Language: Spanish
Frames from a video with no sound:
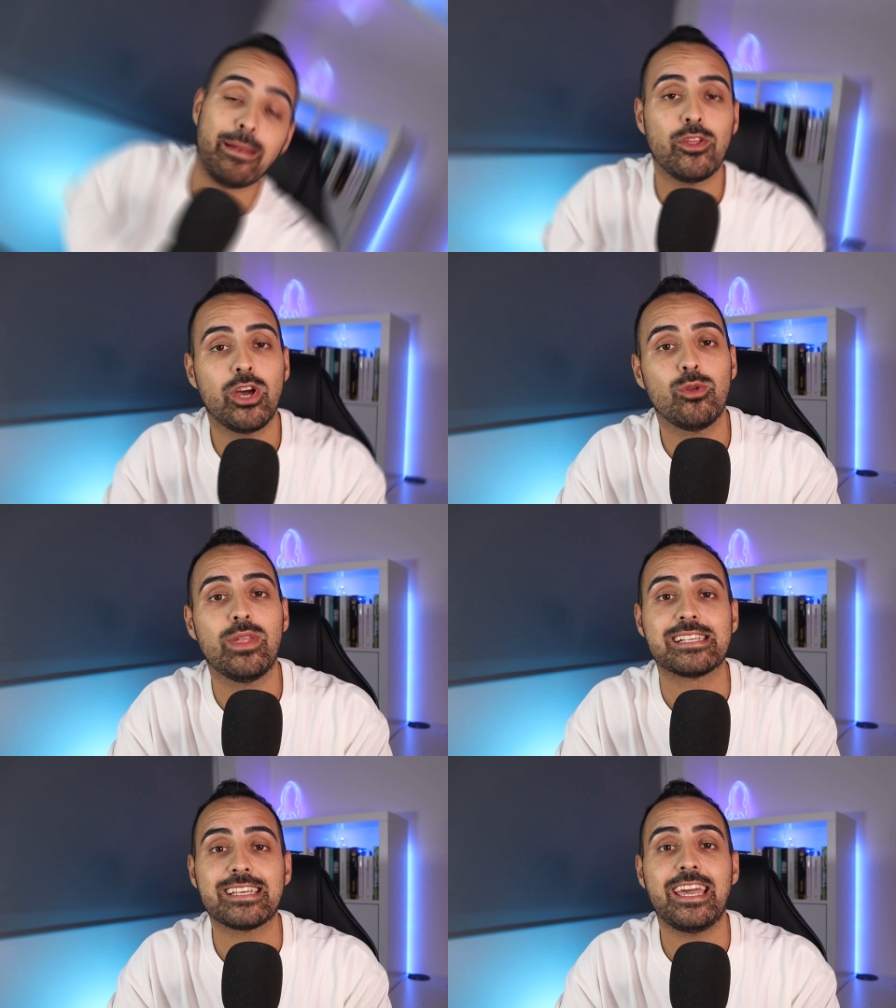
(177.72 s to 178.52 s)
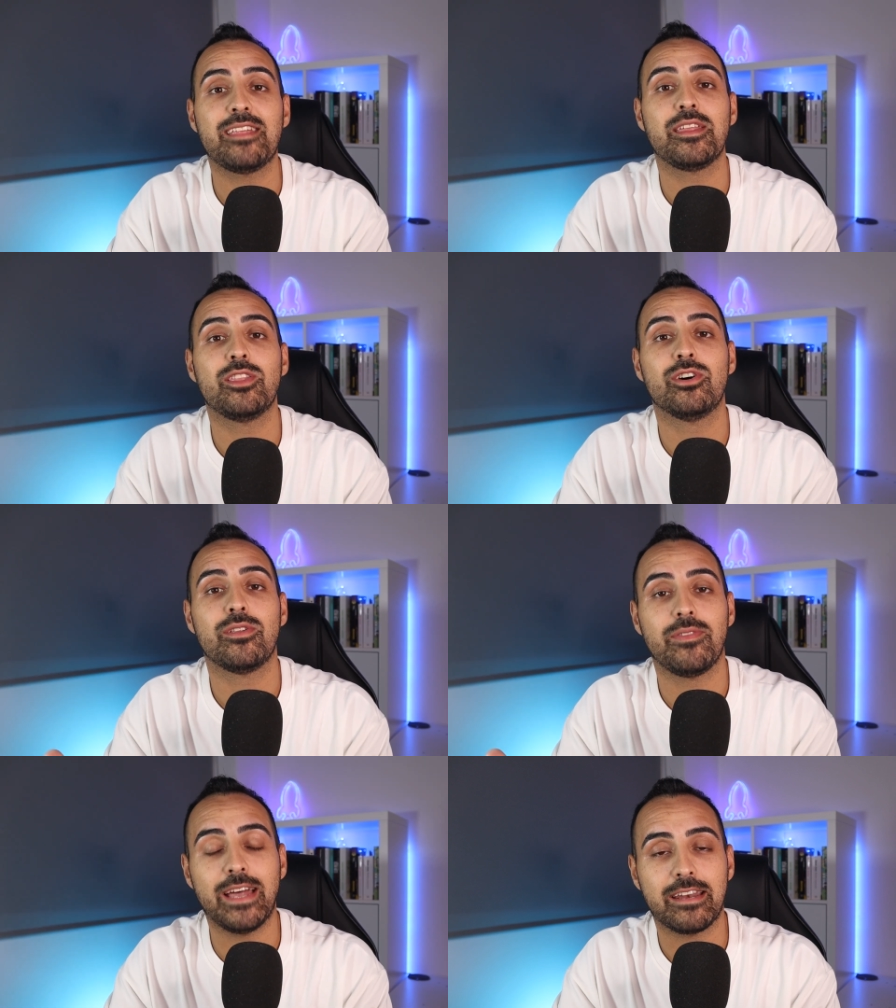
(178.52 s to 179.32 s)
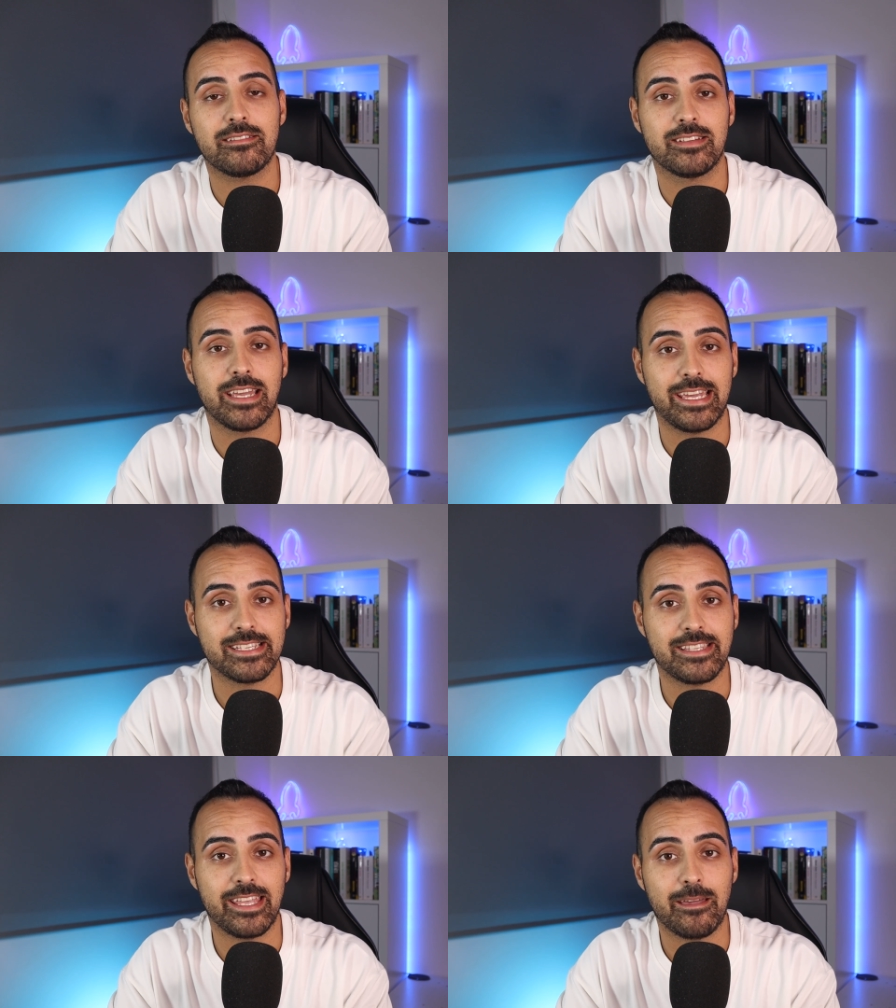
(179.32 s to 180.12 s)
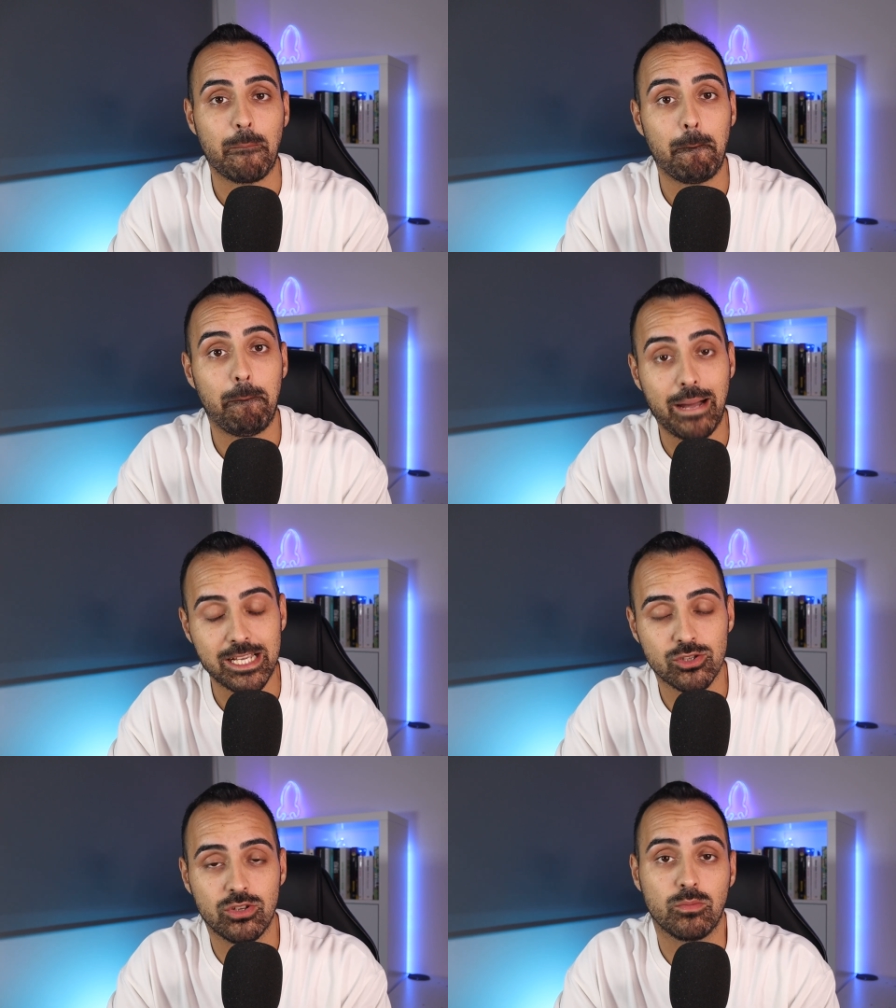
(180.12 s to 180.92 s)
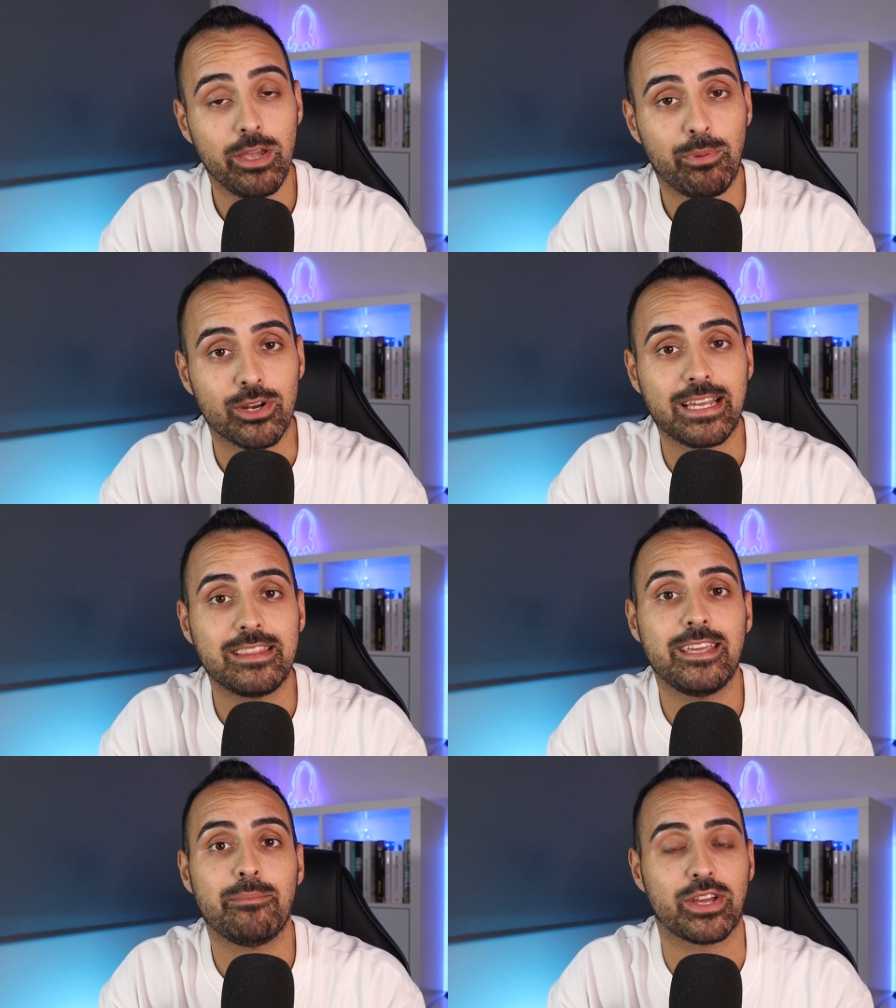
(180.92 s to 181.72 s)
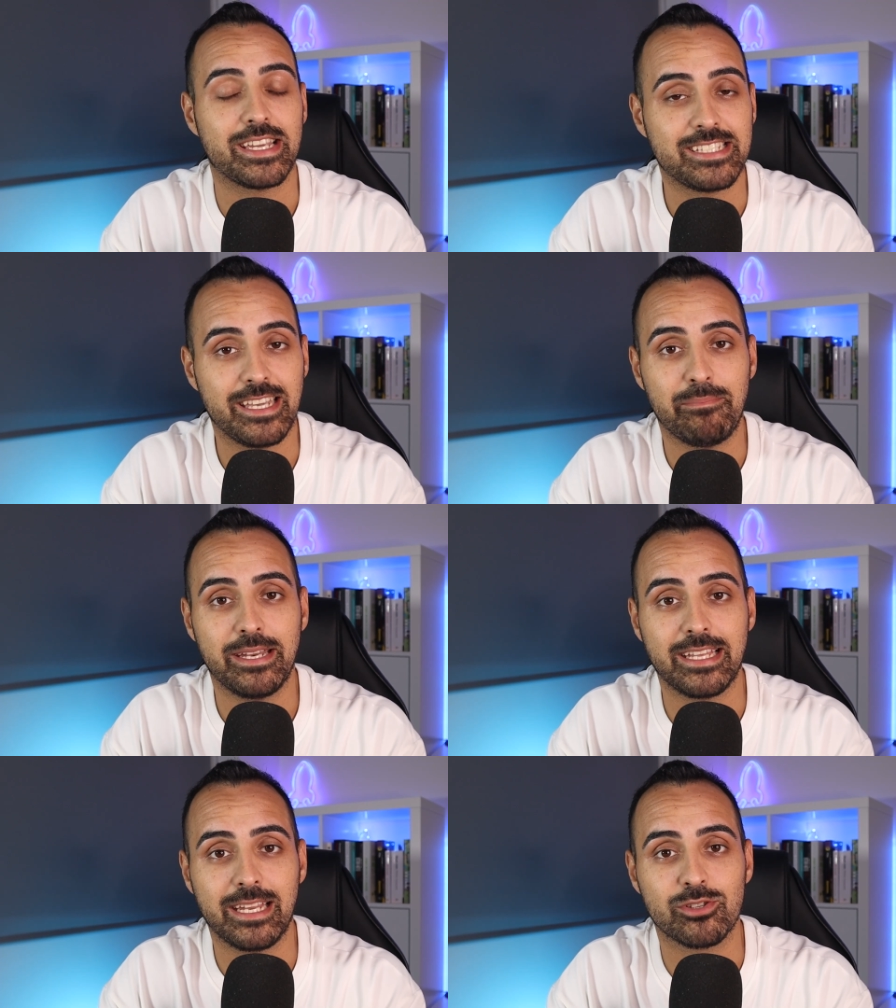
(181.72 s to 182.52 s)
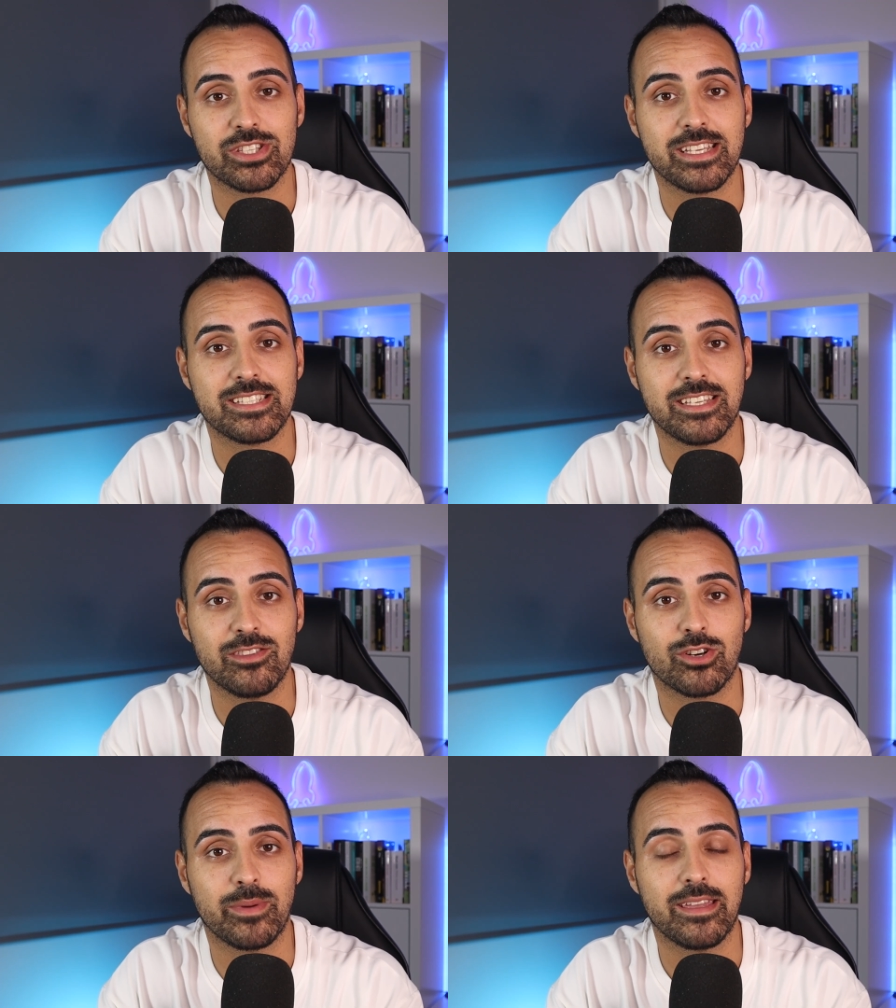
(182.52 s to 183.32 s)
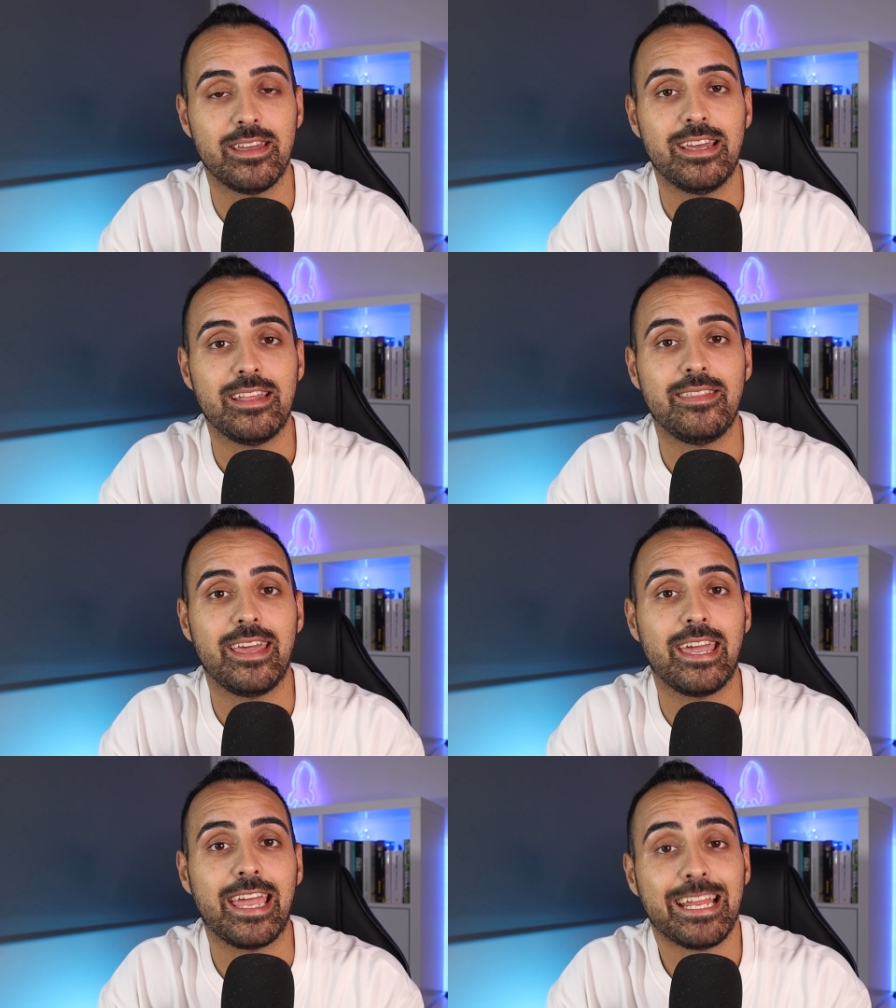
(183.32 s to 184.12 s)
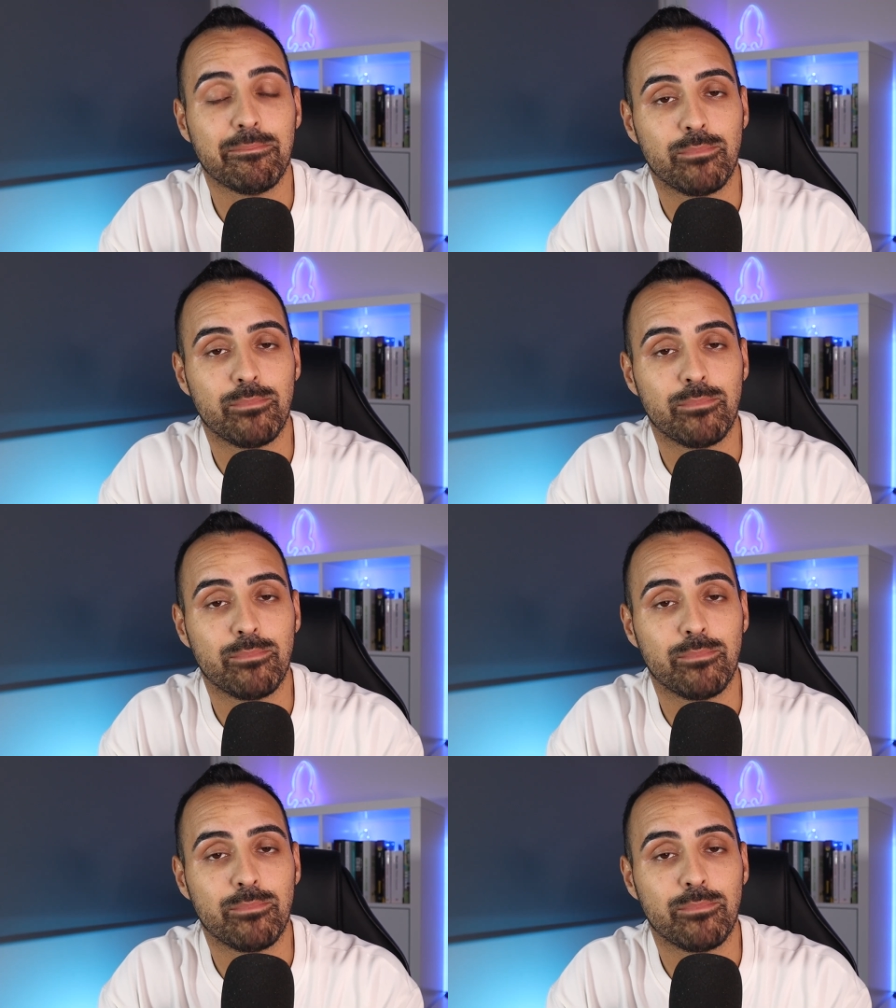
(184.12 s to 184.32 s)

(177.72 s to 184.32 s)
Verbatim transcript: hablando de dudas, he decidido dar este paso muy importante porque siempre tenemos este síndrome del